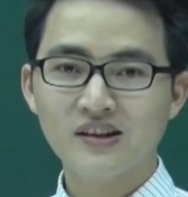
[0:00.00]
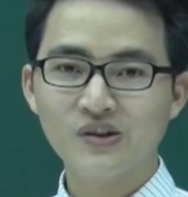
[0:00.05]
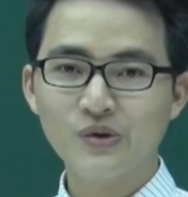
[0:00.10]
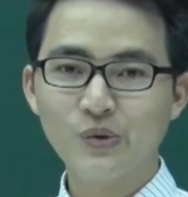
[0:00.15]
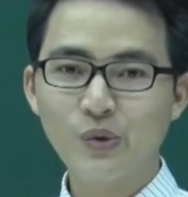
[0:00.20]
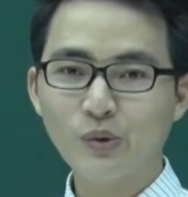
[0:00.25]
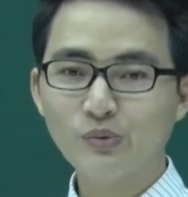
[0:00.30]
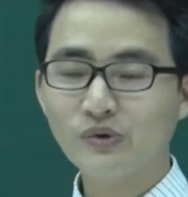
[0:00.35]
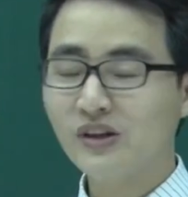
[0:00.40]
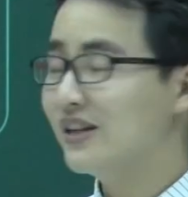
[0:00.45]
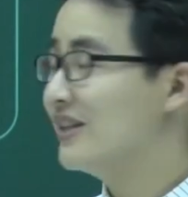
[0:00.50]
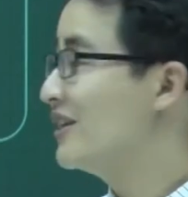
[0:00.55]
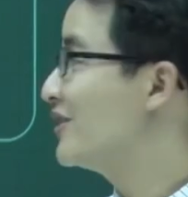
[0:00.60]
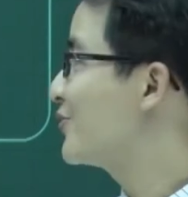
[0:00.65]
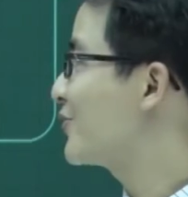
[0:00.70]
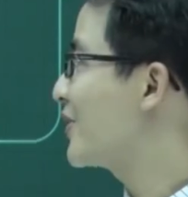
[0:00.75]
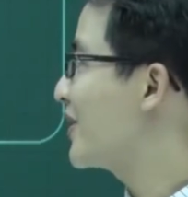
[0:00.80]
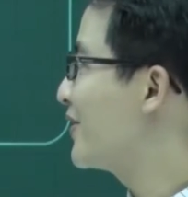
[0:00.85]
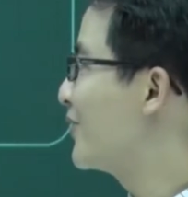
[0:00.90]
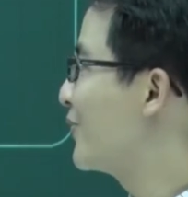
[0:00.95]
Đúng không? Thế thì
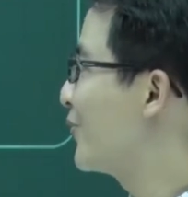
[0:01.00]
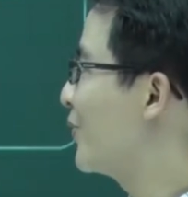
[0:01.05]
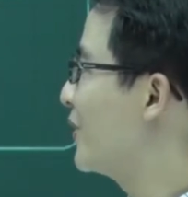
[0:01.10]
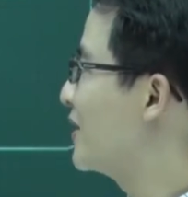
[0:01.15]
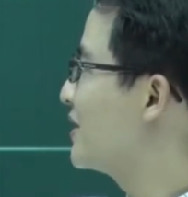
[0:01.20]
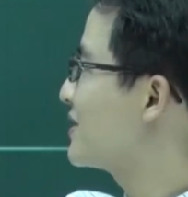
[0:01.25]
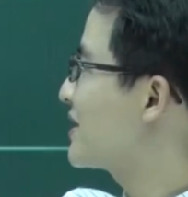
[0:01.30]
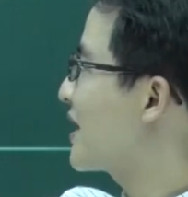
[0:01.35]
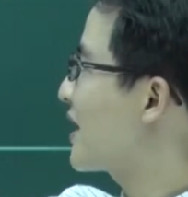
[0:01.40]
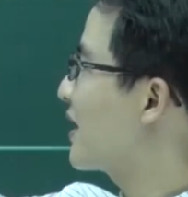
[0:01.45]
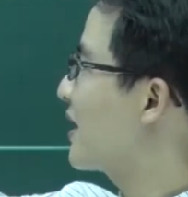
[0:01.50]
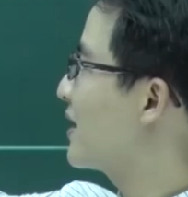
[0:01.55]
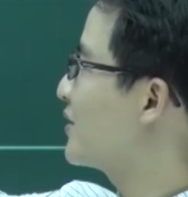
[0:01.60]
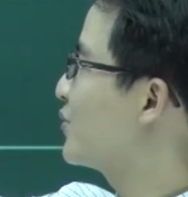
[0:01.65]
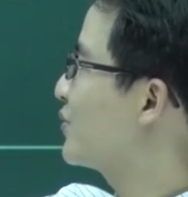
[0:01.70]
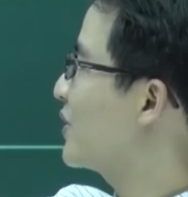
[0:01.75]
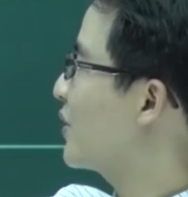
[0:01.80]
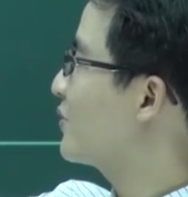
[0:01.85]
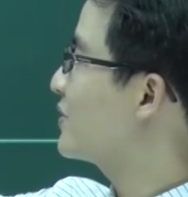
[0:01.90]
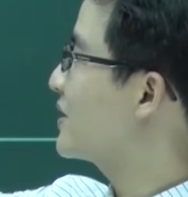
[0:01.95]
chúng ta đừng quên rằng là
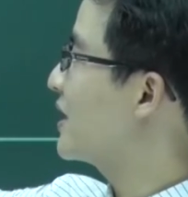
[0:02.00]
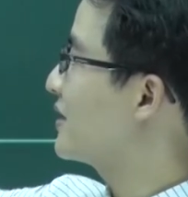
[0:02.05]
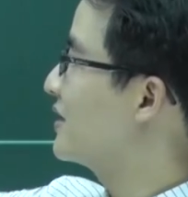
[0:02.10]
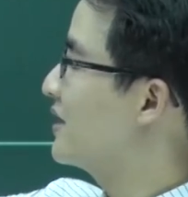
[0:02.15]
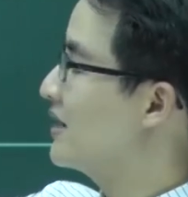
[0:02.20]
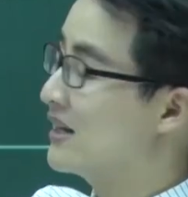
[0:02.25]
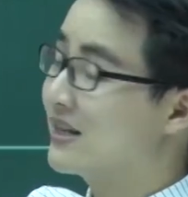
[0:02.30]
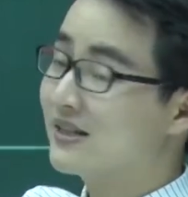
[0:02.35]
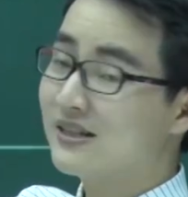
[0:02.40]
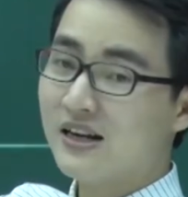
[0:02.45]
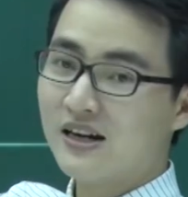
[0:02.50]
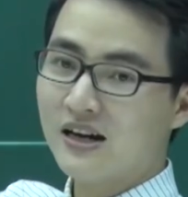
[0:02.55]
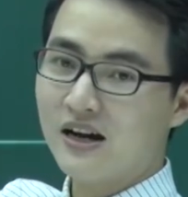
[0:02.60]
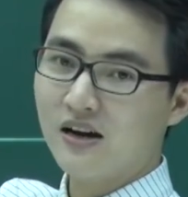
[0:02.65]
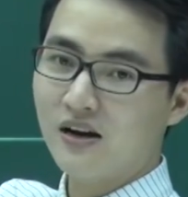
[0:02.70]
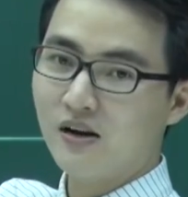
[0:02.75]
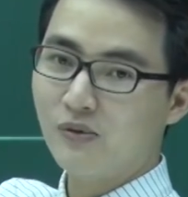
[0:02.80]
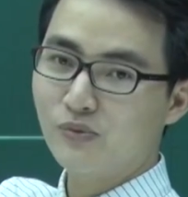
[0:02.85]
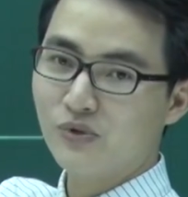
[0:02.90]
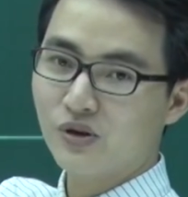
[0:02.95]
chúng ta có giả thiết là Z
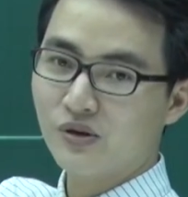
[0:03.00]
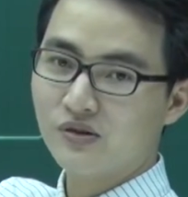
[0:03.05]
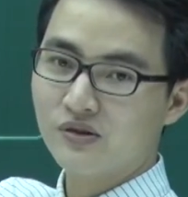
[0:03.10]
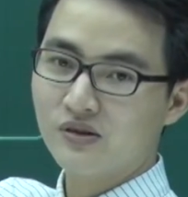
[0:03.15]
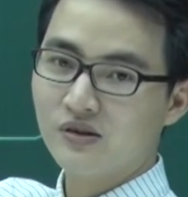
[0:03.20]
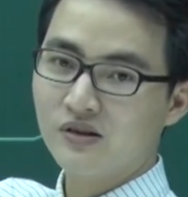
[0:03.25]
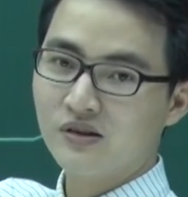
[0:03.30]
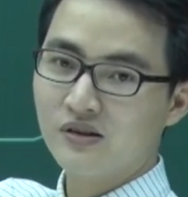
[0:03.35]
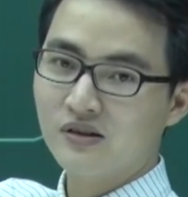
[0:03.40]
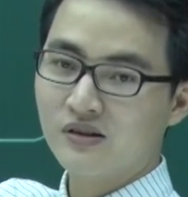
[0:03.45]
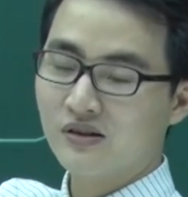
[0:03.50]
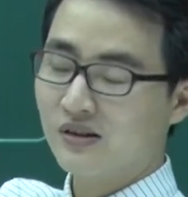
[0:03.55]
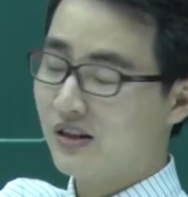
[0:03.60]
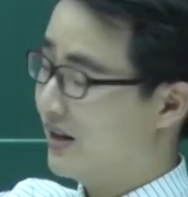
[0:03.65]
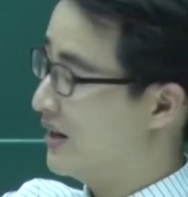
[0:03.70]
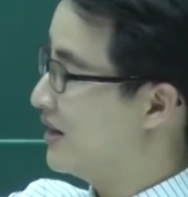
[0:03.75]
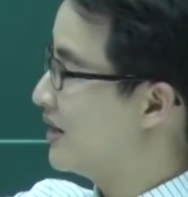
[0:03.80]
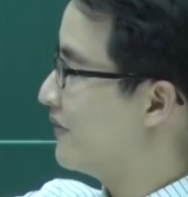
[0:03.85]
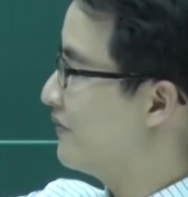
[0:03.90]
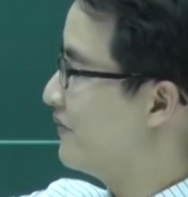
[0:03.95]
khác không rồi.
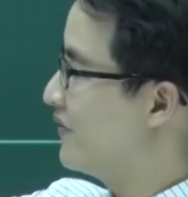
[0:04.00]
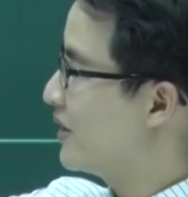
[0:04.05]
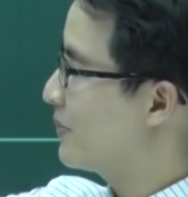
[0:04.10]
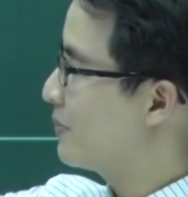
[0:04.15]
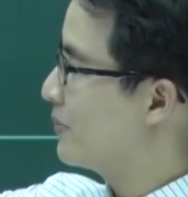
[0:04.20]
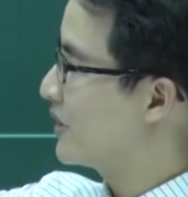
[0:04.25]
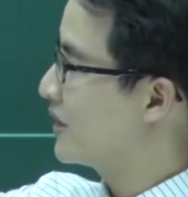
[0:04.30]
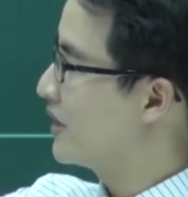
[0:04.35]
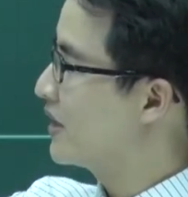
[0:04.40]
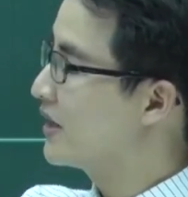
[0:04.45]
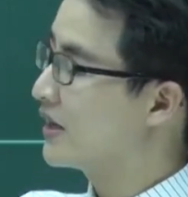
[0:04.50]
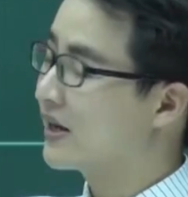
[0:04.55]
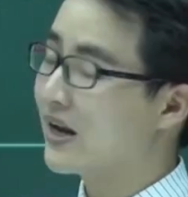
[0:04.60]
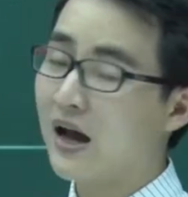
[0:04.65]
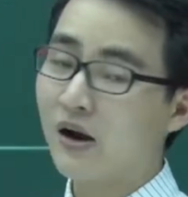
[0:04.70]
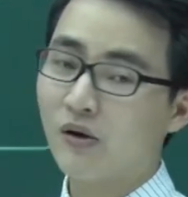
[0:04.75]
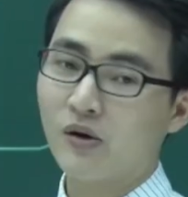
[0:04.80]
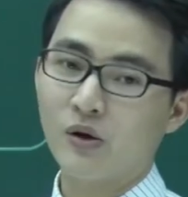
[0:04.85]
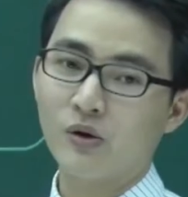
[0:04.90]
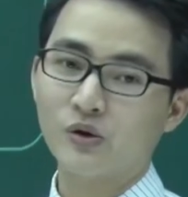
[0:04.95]
Thế nên là việc mà lấy nghịch
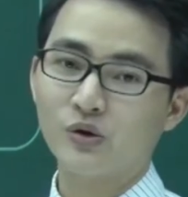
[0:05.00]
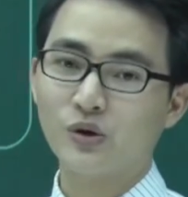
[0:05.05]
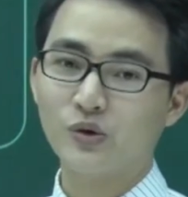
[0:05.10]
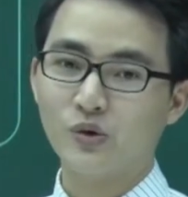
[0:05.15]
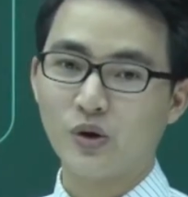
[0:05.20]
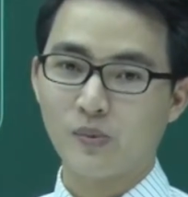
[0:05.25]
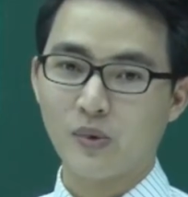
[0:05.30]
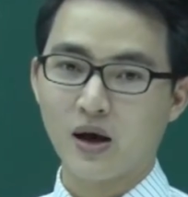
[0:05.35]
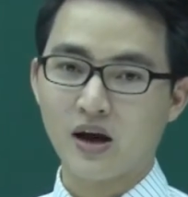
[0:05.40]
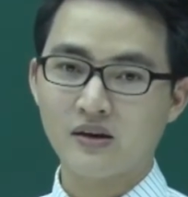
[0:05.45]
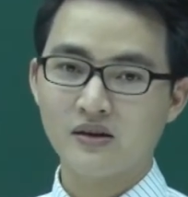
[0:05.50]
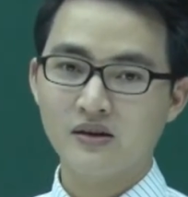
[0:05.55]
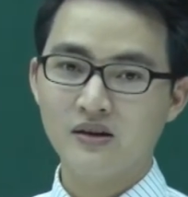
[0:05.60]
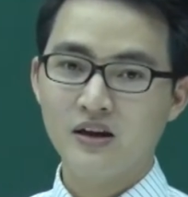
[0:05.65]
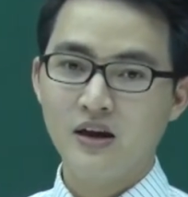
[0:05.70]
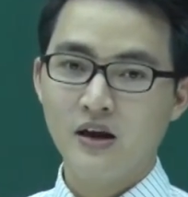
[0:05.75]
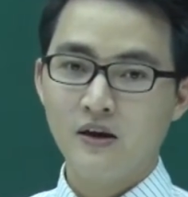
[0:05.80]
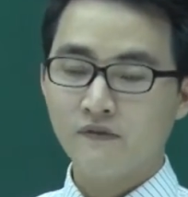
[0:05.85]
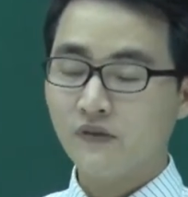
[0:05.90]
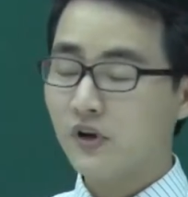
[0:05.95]
đảo là hoàn toàn thoải mái.
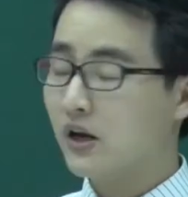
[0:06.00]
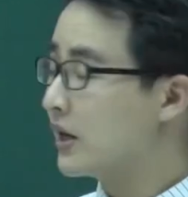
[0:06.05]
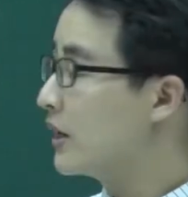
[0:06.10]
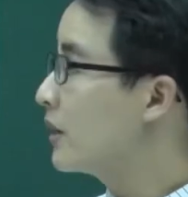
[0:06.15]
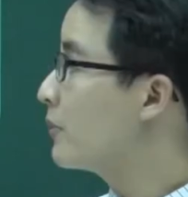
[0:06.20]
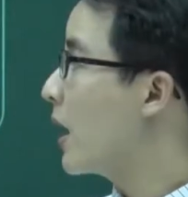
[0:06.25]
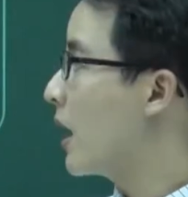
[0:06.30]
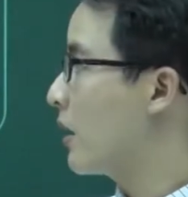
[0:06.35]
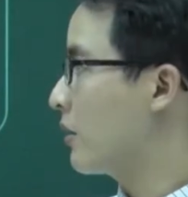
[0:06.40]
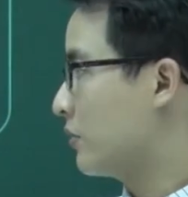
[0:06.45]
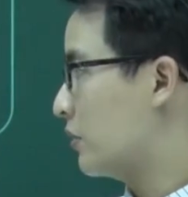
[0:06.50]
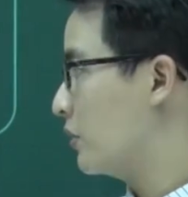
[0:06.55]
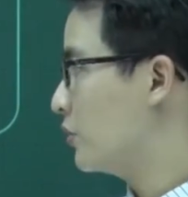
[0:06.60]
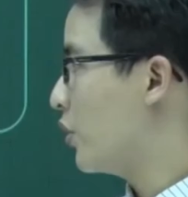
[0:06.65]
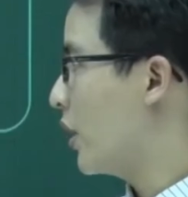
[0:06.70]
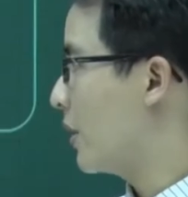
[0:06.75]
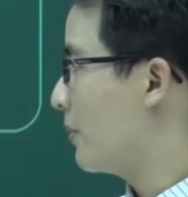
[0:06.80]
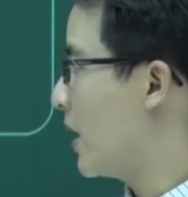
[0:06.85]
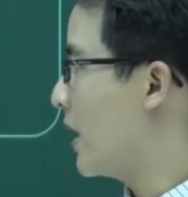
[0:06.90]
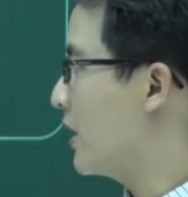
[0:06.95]
Việc lấy nghịch đảo nó
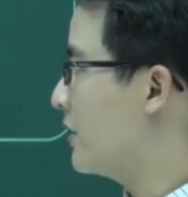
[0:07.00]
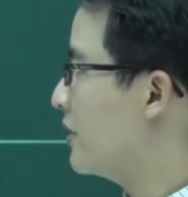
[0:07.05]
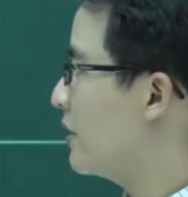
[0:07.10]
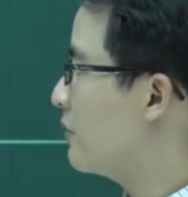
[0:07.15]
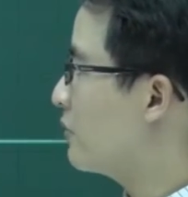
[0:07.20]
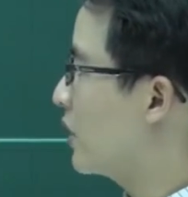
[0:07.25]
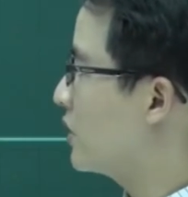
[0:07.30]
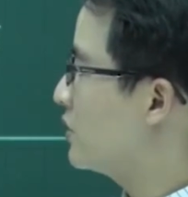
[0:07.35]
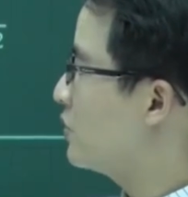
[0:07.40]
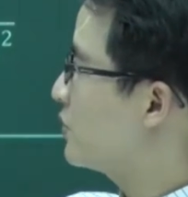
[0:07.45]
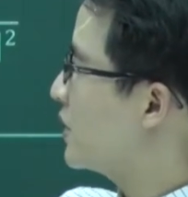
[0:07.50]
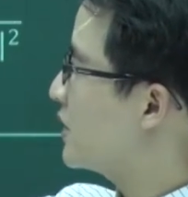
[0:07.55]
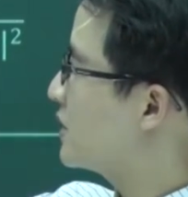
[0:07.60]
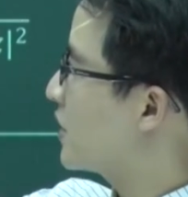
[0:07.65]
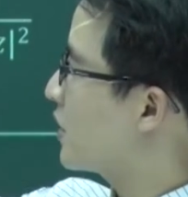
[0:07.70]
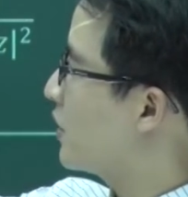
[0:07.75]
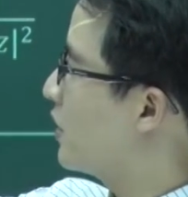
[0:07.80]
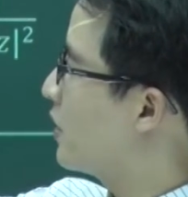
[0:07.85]
thoải mái, sau đó chúng ta sẽ